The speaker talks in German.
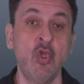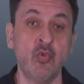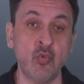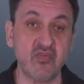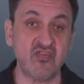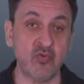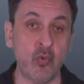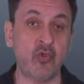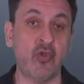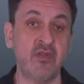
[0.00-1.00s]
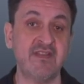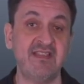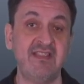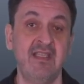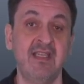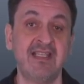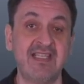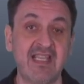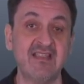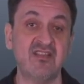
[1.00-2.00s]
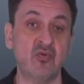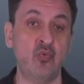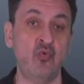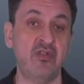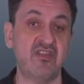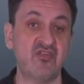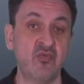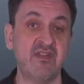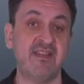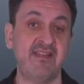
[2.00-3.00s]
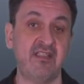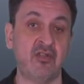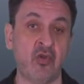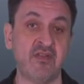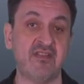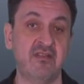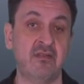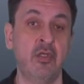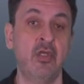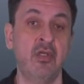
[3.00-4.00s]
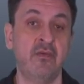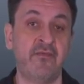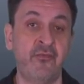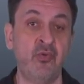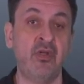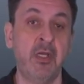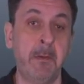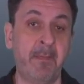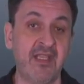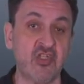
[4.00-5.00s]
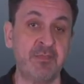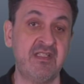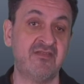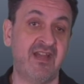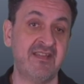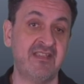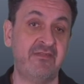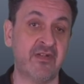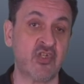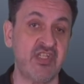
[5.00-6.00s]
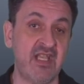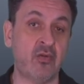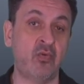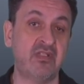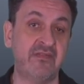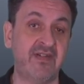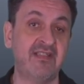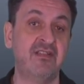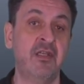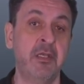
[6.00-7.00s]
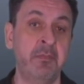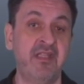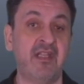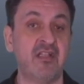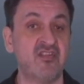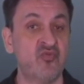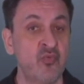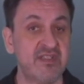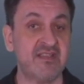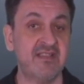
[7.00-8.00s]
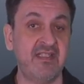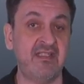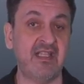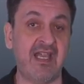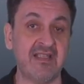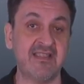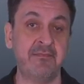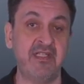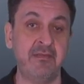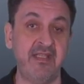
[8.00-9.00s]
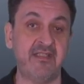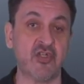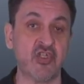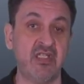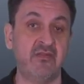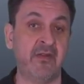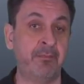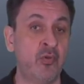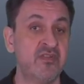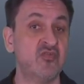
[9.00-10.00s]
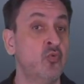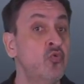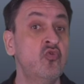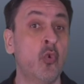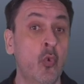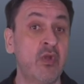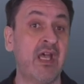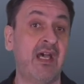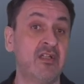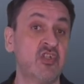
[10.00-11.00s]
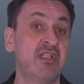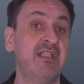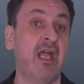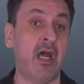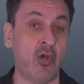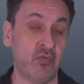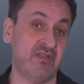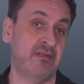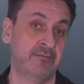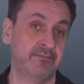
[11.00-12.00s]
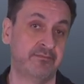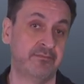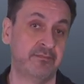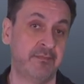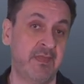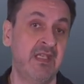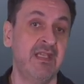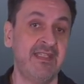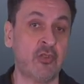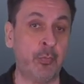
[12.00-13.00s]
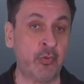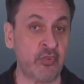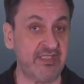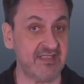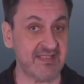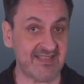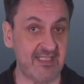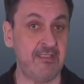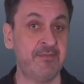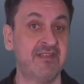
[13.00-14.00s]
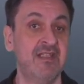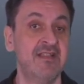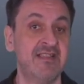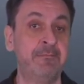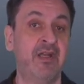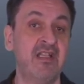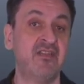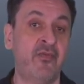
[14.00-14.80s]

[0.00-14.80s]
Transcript: Nur so können Sie ganz ohne zusätzliche Kosten für beispielsweise die Verstärkung der Wand mit einer zusätzlichen 18 mm Schicht Verputz und oder Anstrich aus. Die Komponenten selbst sind bereits